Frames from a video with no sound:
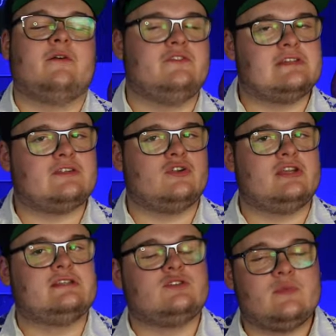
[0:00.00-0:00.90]
Aber wie gesagt, heute
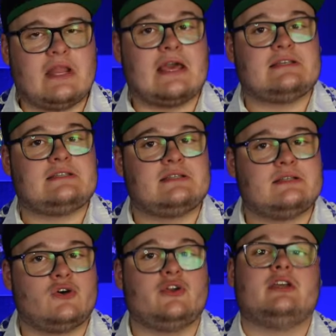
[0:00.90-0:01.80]
geht es nicht um den
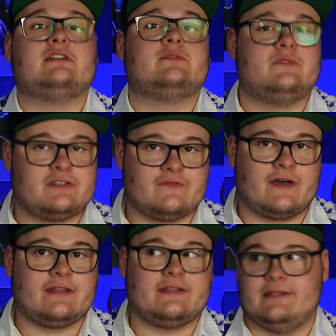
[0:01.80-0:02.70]
ersten, heute geht es um den
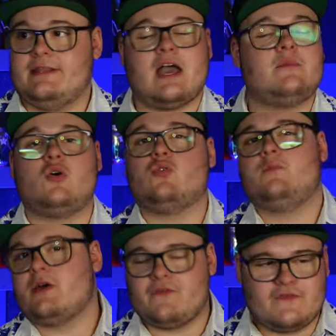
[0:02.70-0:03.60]
zweiten, der aber auch ein,
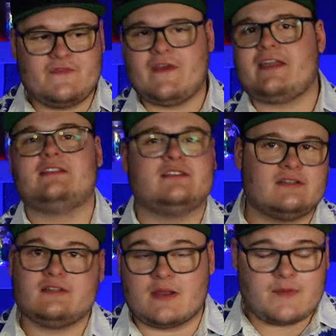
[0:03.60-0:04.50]

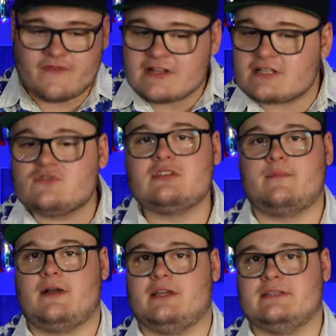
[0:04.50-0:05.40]
perfekte, ein perfekter
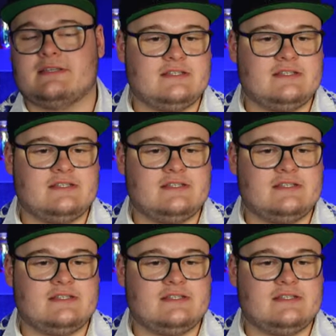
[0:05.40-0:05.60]
Zusammenhang ist.